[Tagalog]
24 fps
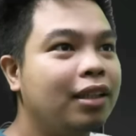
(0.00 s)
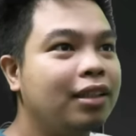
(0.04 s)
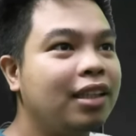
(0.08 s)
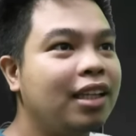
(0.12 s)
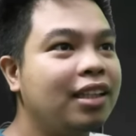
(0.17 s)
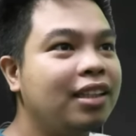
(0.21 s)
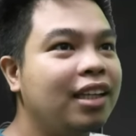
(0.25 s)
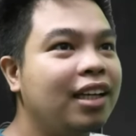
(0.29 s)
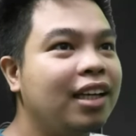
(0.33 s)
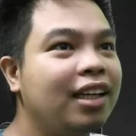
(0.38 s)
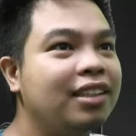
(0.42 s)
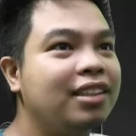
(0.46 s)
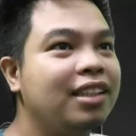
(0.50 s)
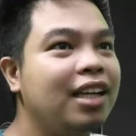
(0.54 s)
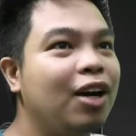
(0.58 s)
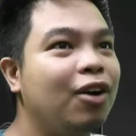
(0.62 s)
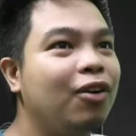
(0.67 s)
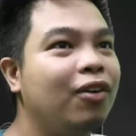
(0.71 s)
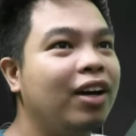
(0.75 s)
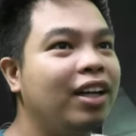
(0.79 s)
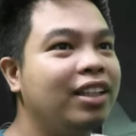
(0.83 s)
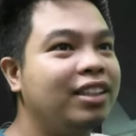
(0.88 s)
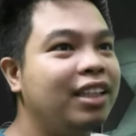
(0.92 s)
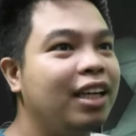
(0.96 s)
Natatay kasi
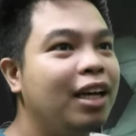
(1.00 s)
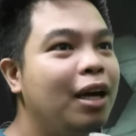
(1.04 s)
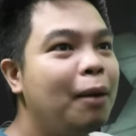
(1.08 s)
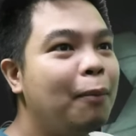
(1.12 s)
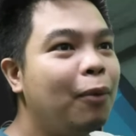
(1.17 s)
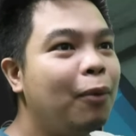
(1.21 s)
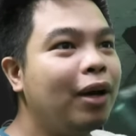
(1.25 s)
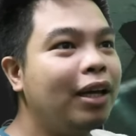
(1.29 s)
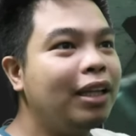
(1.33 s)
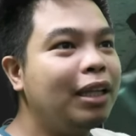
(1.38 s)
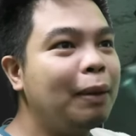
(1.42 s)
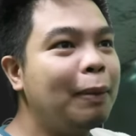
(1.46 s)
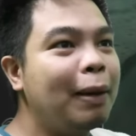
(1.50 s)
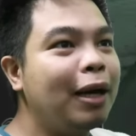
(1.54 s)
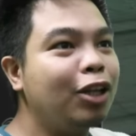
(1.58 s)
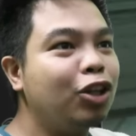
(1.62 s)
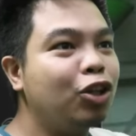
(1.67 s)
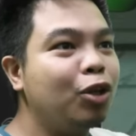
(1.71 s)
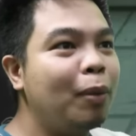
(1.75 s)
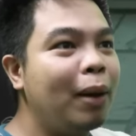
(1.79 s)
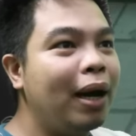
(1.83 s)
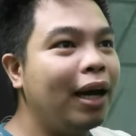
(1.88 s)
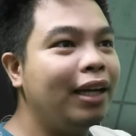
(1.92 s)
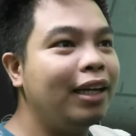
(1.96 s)
ako guys eh. Pwede bang
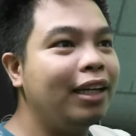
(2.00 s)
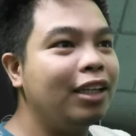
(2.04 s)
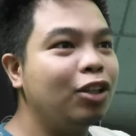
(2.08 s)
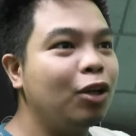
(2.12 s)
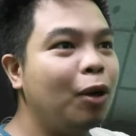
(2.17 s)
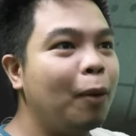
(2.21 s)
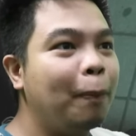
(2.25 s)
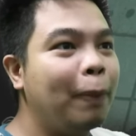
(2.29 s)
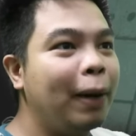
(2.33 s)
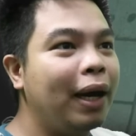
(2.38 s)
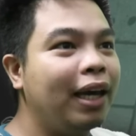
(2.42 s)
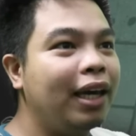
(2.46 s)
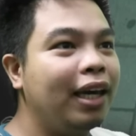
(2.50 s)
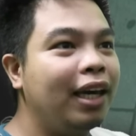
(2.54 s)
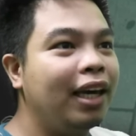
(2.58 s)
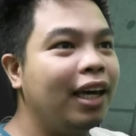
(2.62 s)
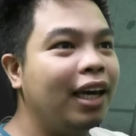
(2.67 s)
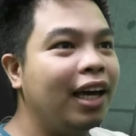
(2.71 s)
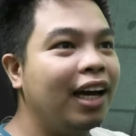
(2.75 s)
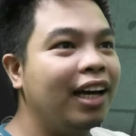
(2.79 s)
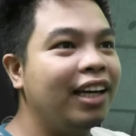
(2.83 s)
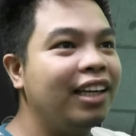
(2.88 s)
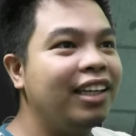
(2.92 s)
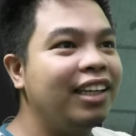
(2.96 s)
tumayo dito?
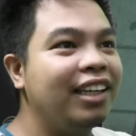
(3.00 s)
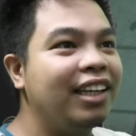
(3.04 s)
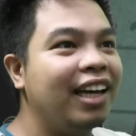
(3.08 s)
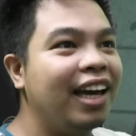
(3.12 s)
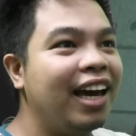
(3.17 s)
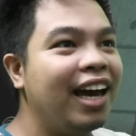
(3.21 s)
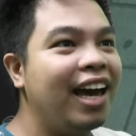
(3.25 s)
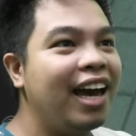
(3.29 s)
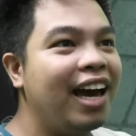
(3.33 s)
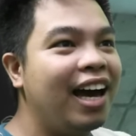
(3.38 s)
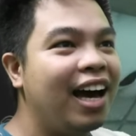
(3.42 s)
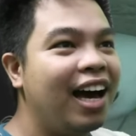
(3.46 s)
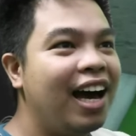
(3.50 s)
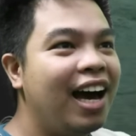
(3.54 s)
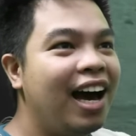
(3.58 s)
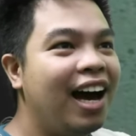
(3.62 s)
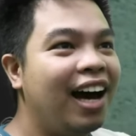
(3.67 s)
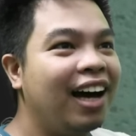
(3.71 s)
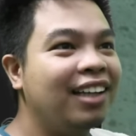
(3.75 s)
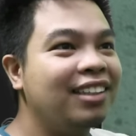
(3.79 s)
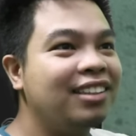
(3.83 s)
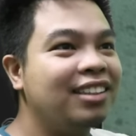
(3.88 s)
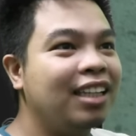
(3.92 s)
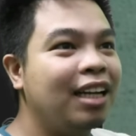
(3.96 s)
Paihinga. Yeah!
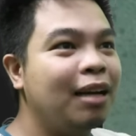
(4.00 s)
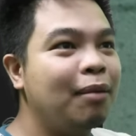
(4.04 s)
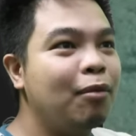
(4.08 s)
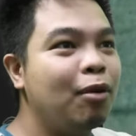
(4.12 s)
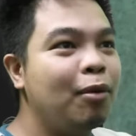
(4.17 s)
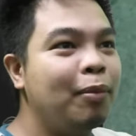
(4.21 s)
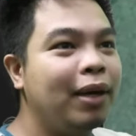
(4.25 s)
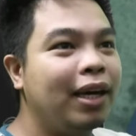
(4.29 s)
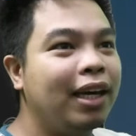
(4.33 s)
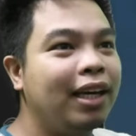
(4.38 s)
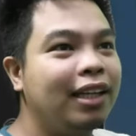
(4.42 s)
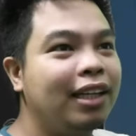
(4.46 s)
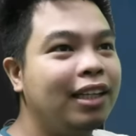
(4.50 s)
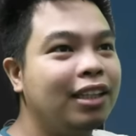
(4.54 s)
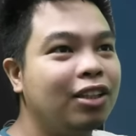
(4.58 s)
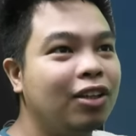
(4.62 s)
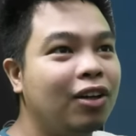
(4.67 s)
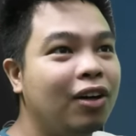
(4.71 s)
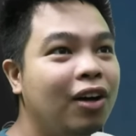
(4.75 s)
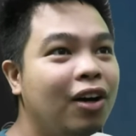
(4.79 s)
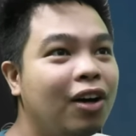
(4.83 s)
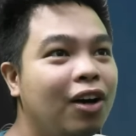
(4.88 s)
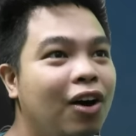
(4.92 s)
Ang sarap umihi dito.